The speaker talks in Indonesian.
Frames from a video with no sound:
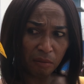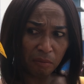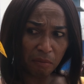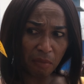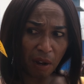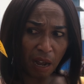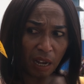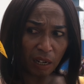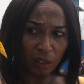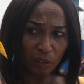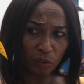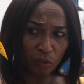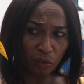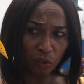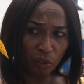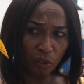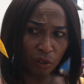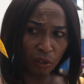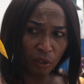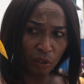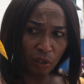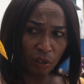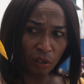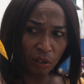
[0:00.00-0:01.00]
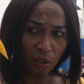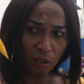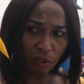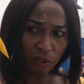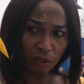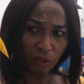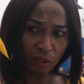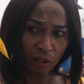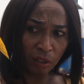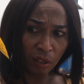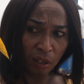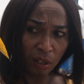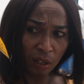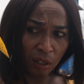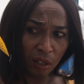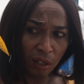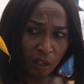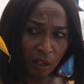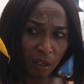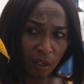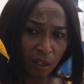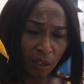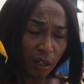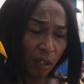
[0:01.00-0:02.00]
maksud?
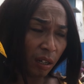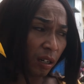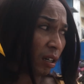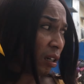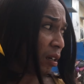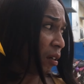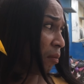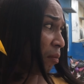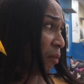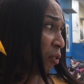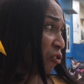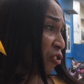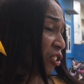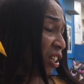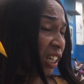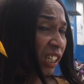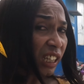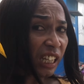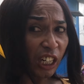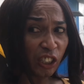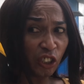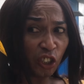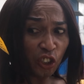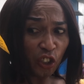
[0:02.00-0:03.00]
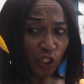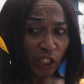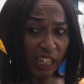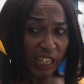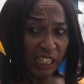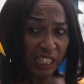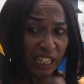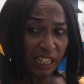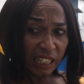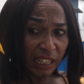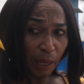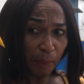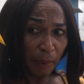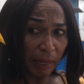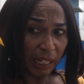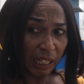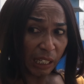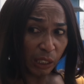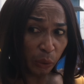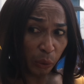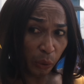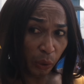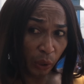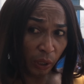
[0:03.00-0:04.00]
Maksudnya tercocok cocok dengan kita
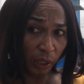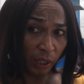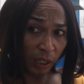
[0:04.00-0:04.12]
begitu?